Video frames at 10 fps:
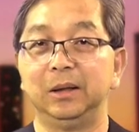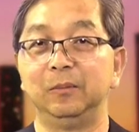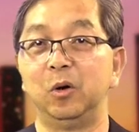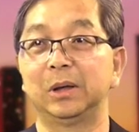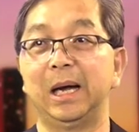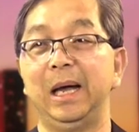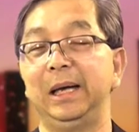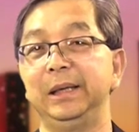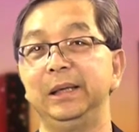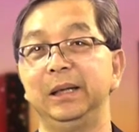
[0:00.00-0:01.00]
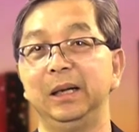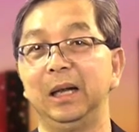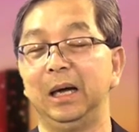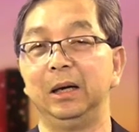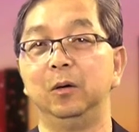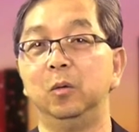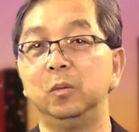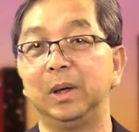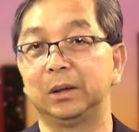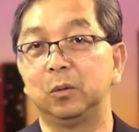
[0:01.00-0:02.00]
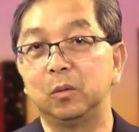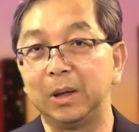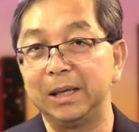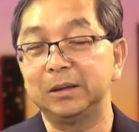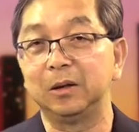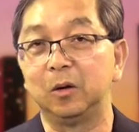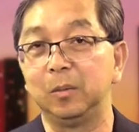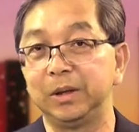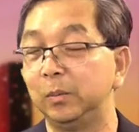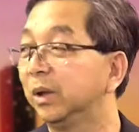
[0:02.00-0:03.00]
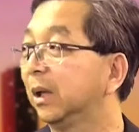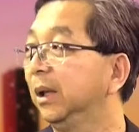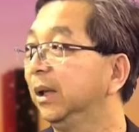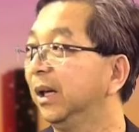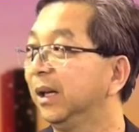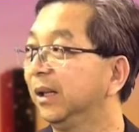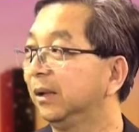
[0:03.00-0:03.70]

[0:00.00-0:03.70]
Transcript: một cái là uống mà thuốc cholesterol mà giống như cái à,